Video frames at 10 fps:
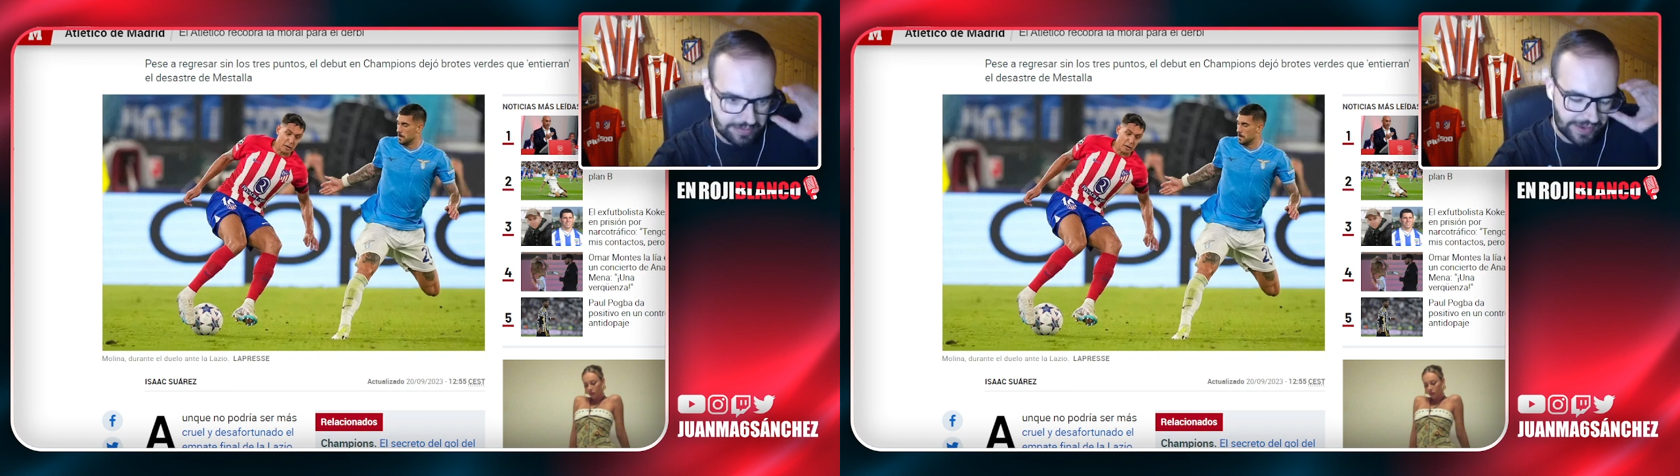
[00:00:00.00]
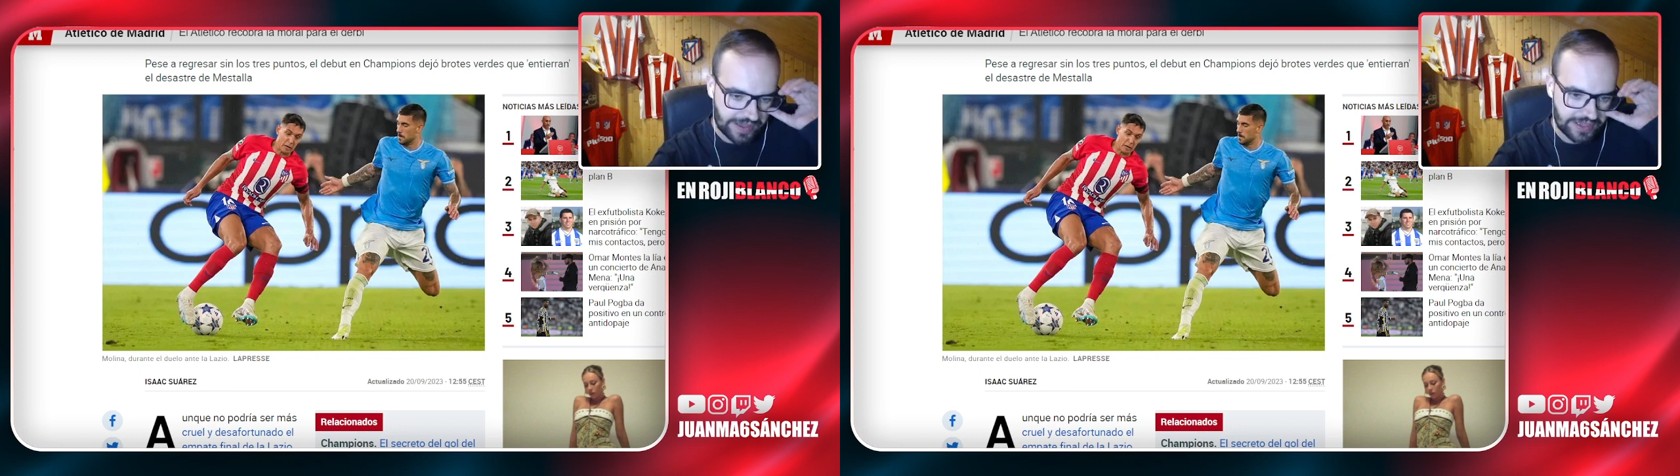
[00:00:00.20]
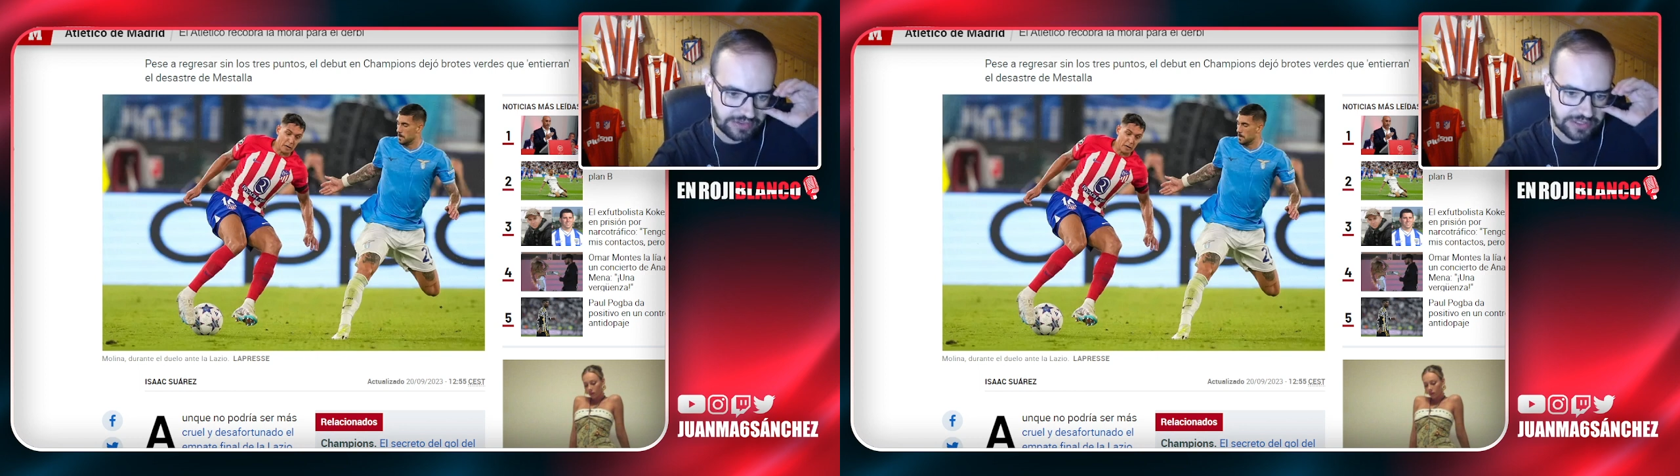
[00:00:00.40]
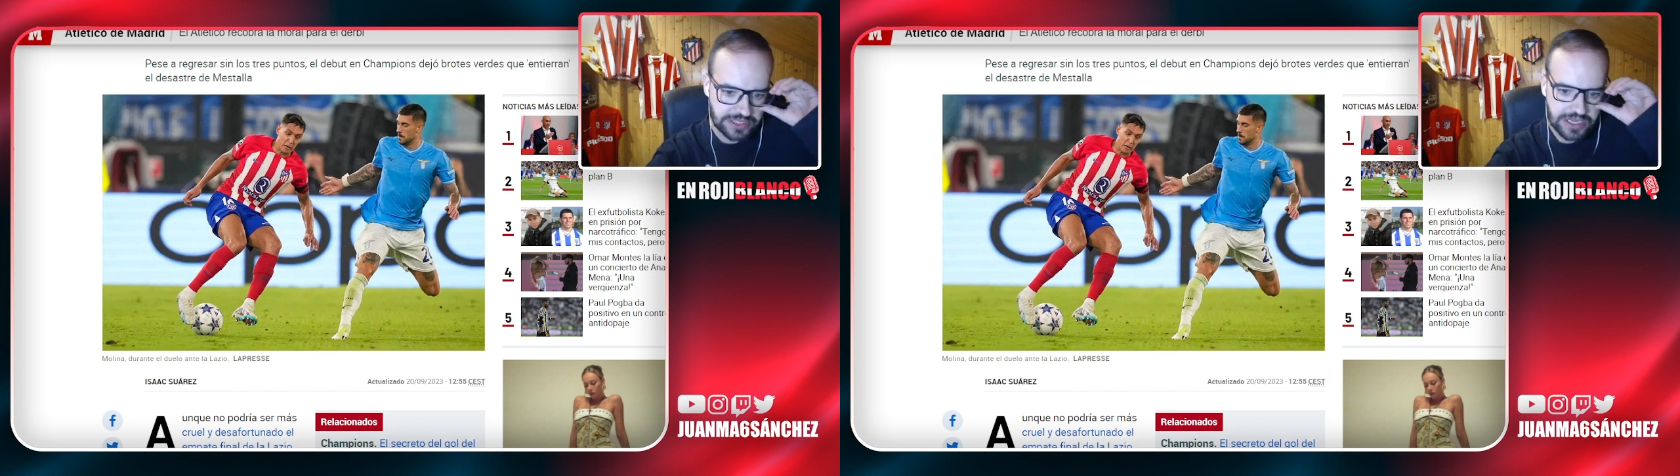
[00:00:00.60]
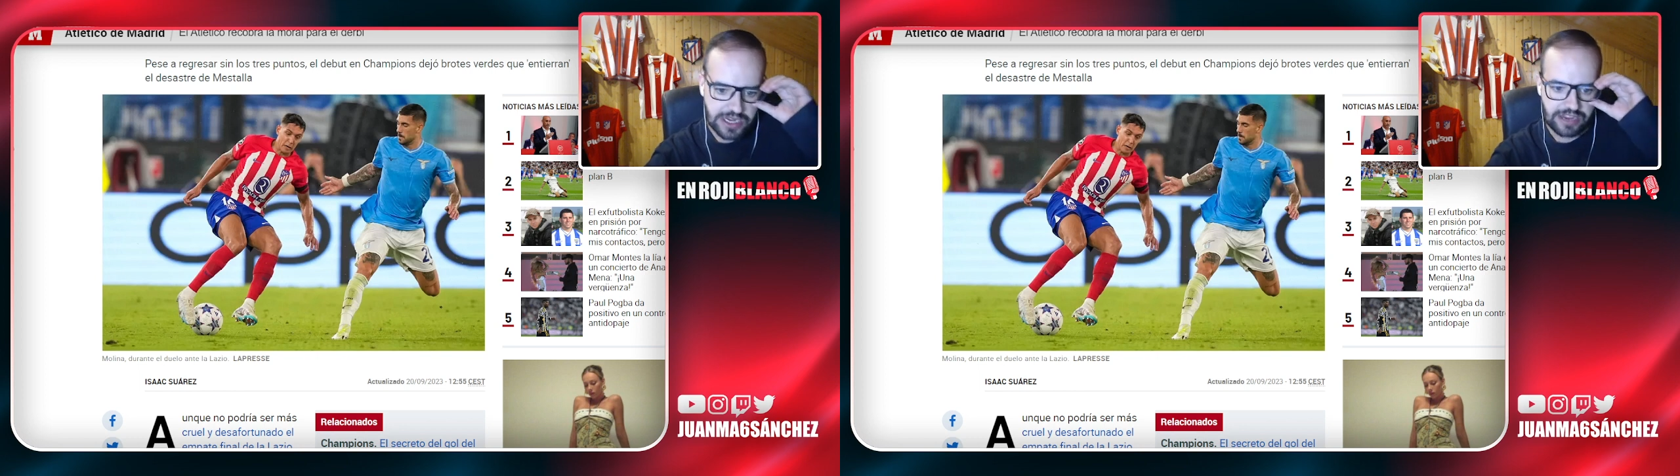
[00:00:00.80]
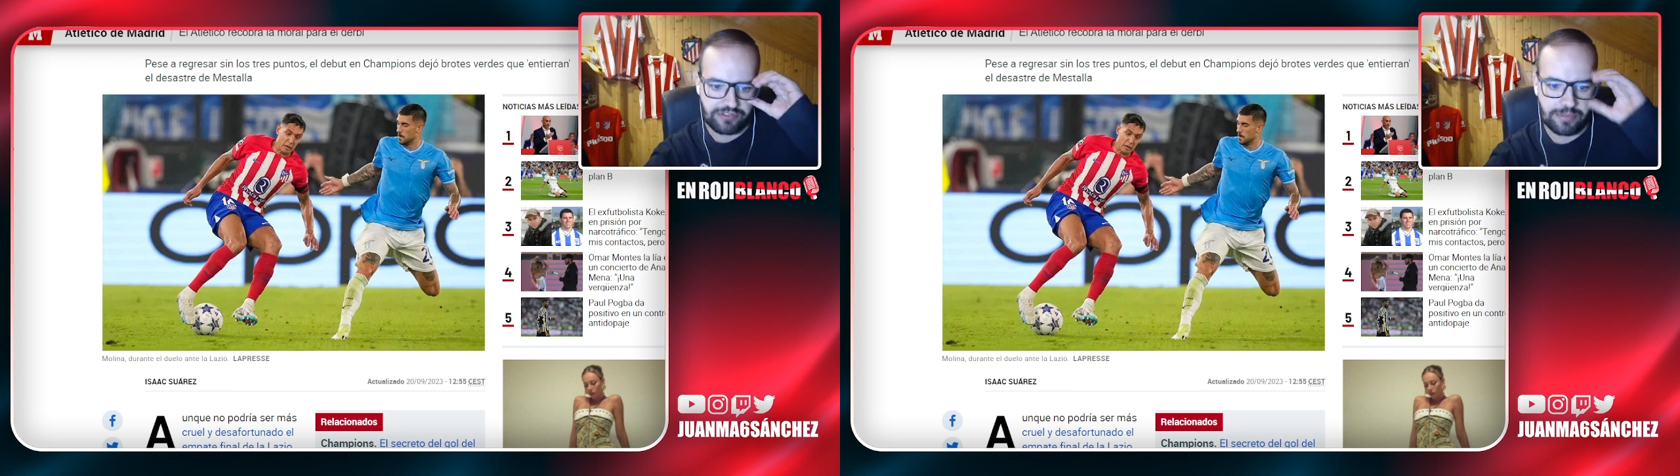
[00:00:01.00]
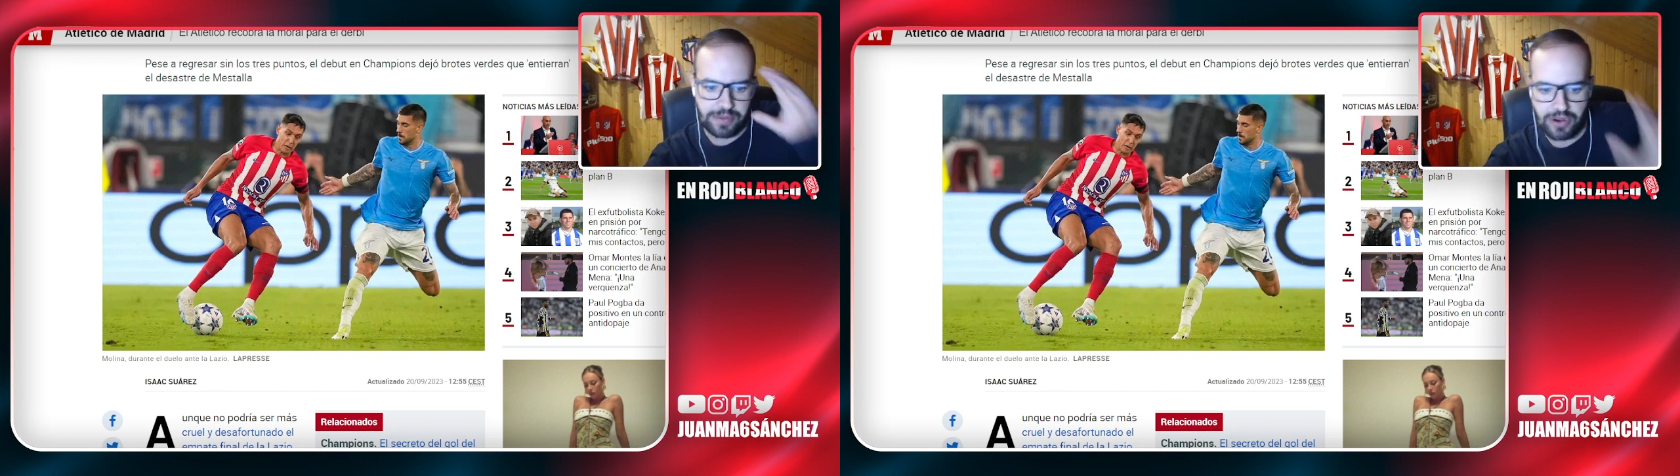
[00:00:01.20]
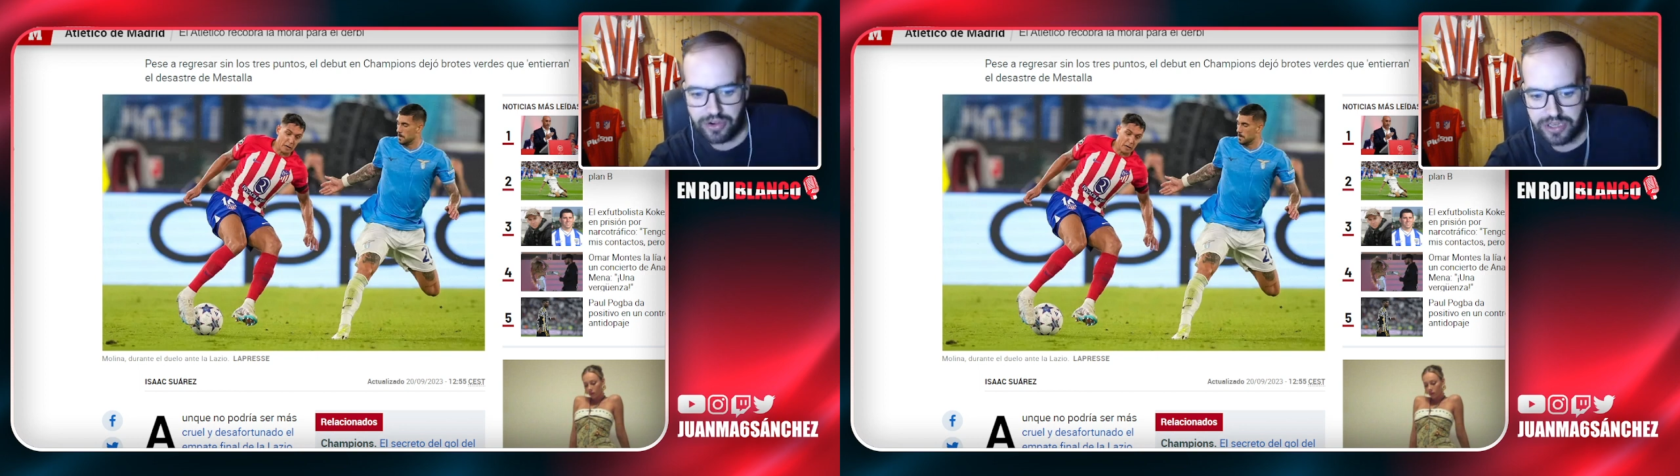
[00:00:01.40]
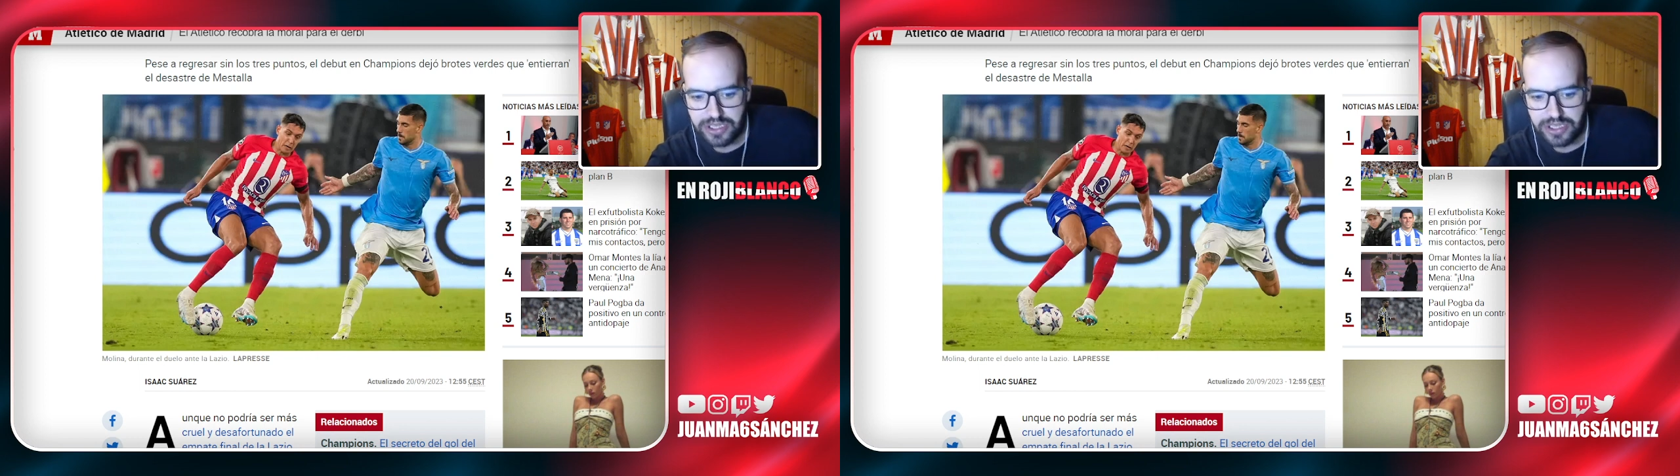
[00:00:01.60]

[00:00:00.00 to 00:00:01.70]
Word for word: par de años que fue peor,